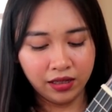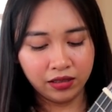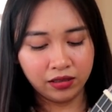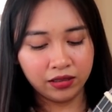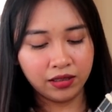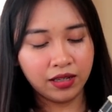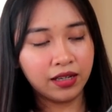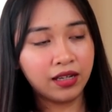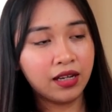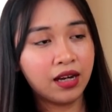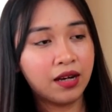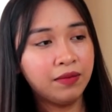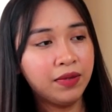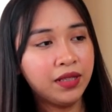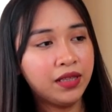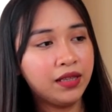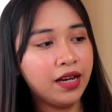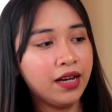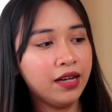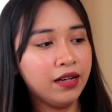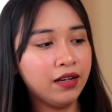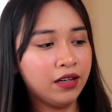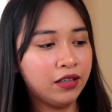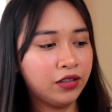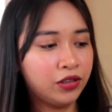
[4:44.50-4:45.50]
Gagamit
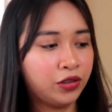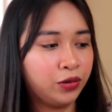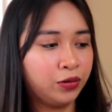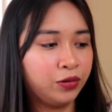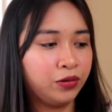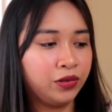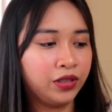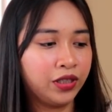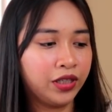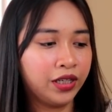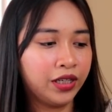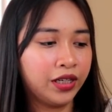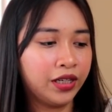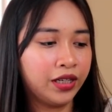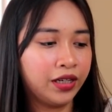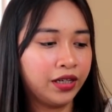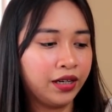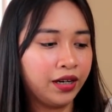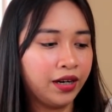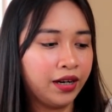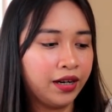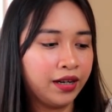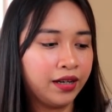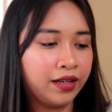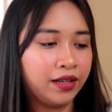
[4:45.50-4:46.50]
tayo ng
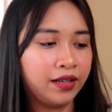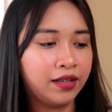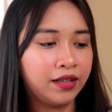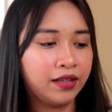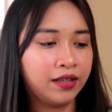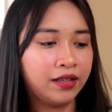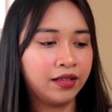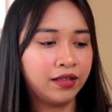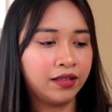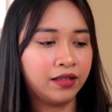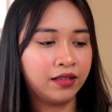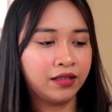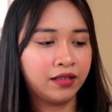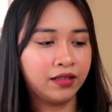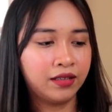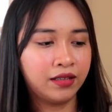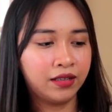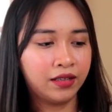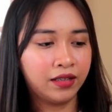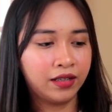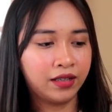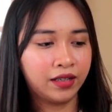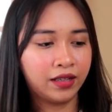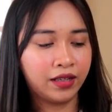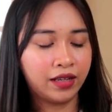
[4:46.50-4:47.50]
tuner.
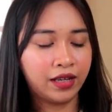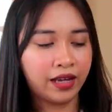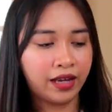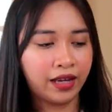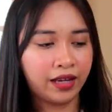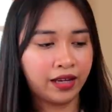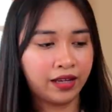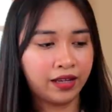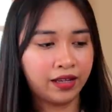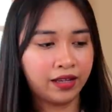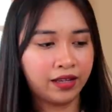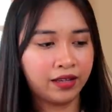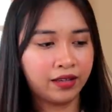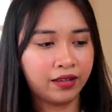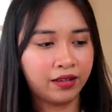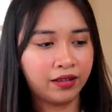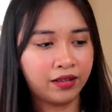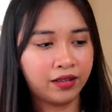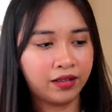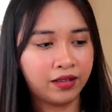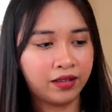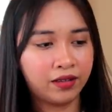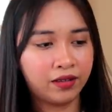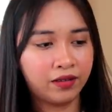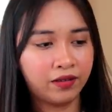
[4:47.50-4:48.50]
Okay.
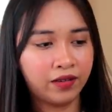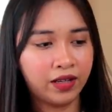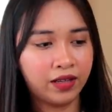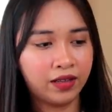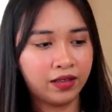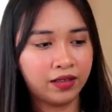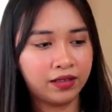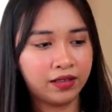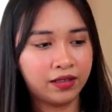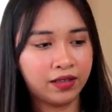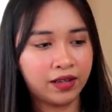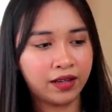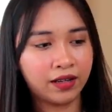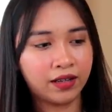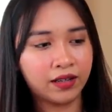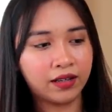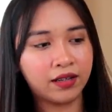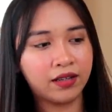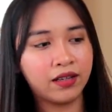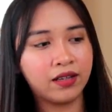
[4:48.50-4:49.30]
Wait a sec.